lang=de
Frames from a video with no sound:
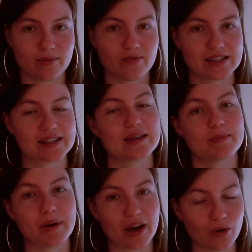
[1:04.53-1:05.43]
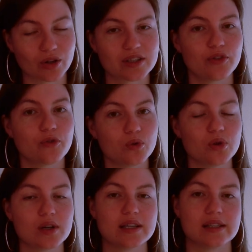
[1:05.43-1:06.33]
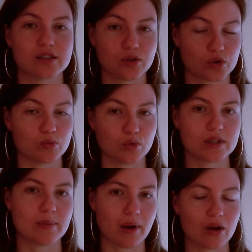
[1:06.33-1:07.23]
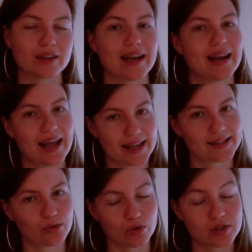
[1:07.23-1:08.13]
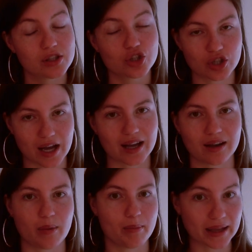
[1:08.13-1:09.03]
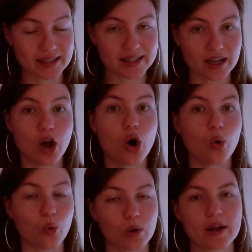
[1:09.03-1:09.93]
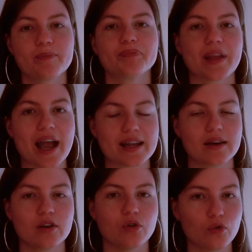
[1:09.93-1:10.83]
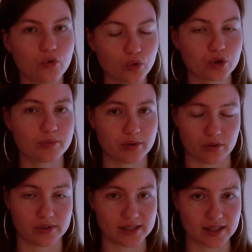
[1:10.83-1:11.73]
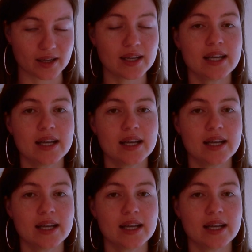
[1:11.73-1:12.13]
was ihr braucht für dieses Nussmus, ihr braucht einen leistungsstarken Mixer oder einen Food Processor.